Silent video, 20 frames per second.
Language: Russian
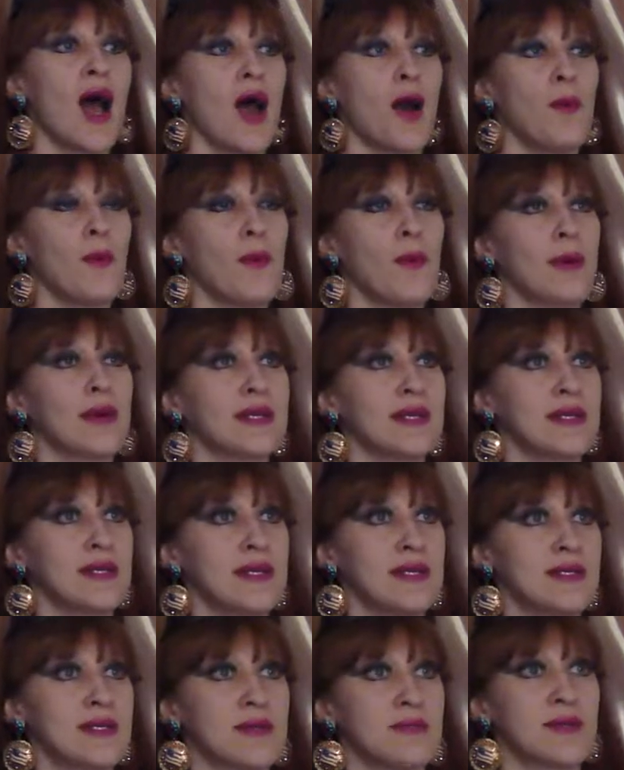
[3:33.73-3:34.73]
Вот.
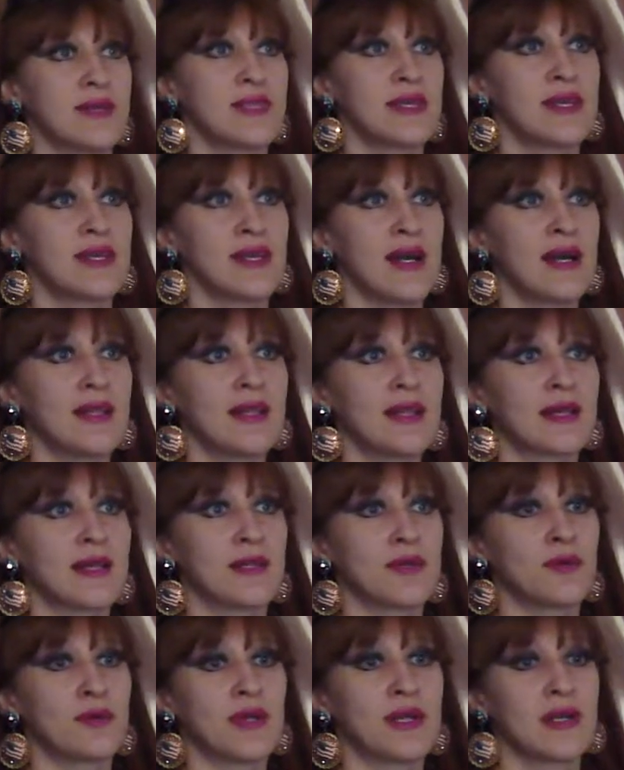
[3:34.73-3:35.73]
есть материалы,
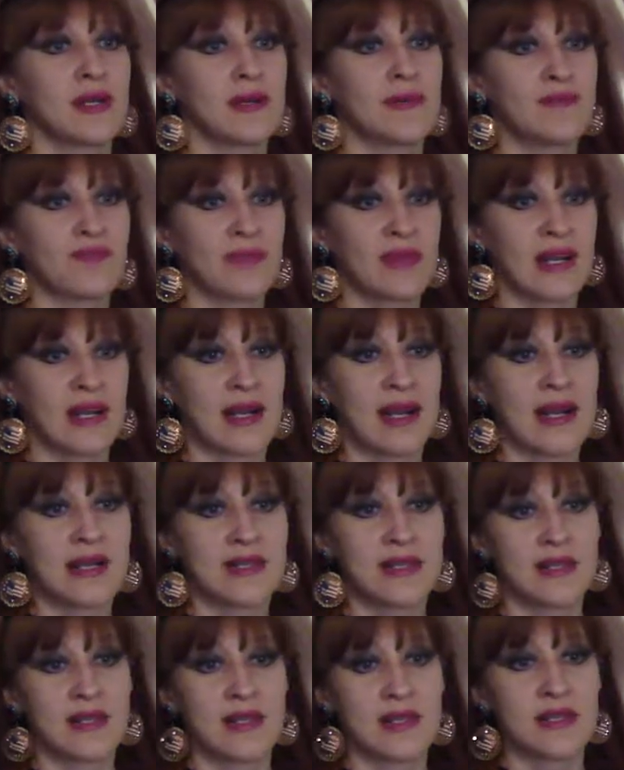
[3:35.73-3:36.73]
которые
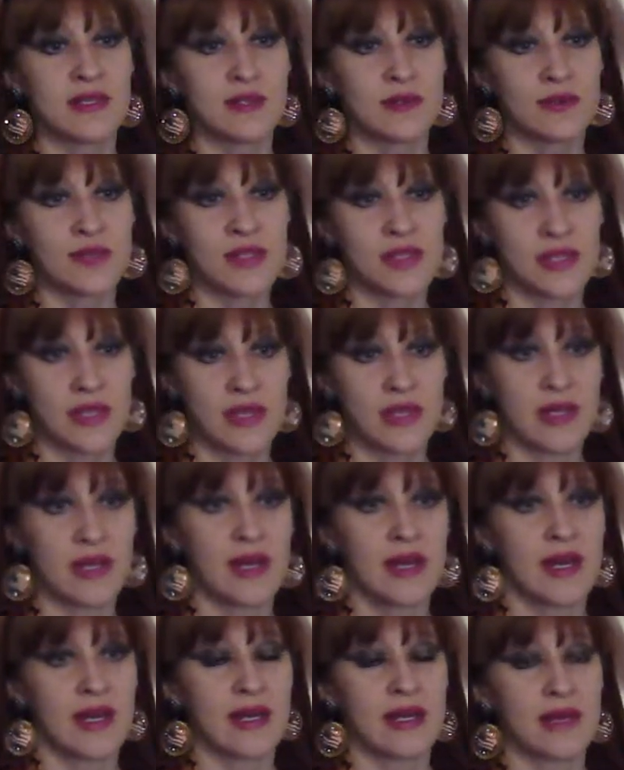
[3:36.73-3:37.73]
гасят
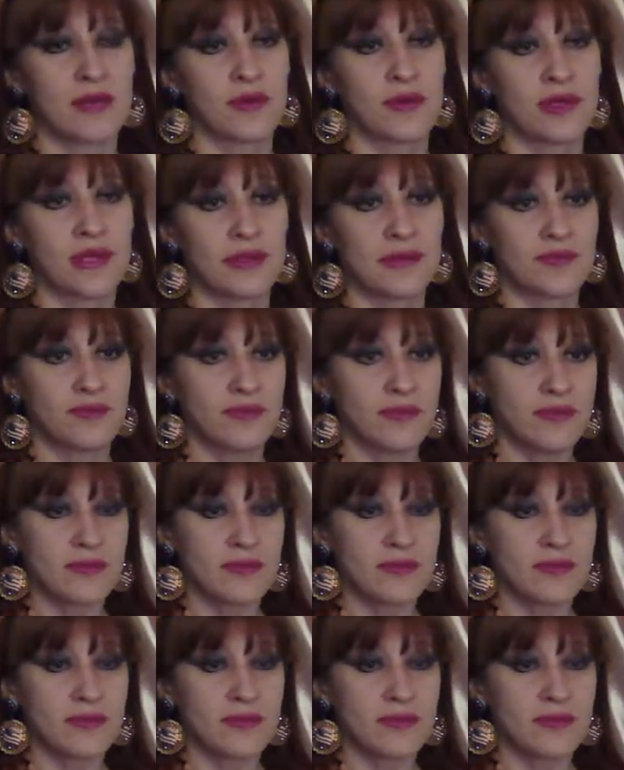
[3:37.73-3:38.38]
излучение и которые